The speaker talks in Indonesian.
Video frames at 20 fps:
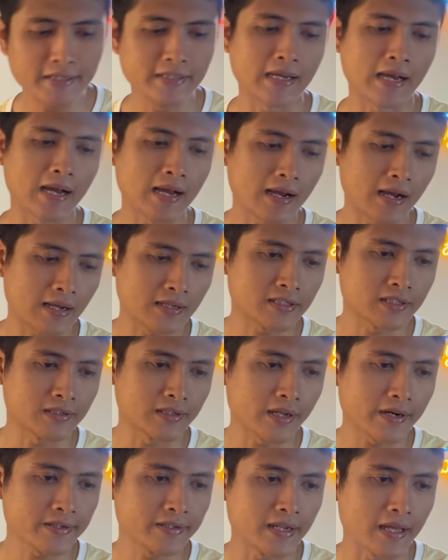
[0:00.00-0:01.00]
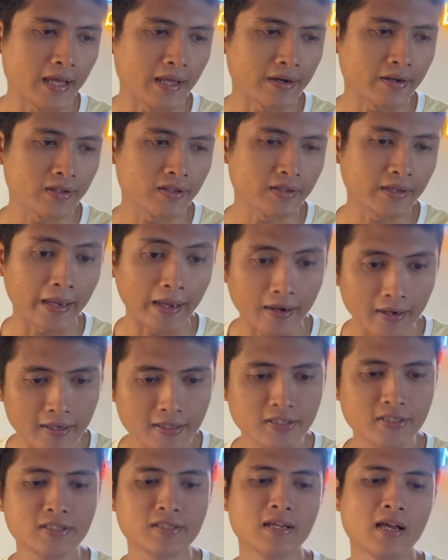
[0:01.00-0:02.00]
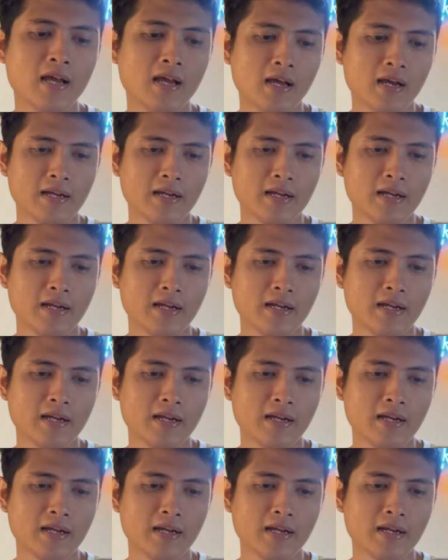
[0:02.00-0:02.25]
ya senar dari Kelis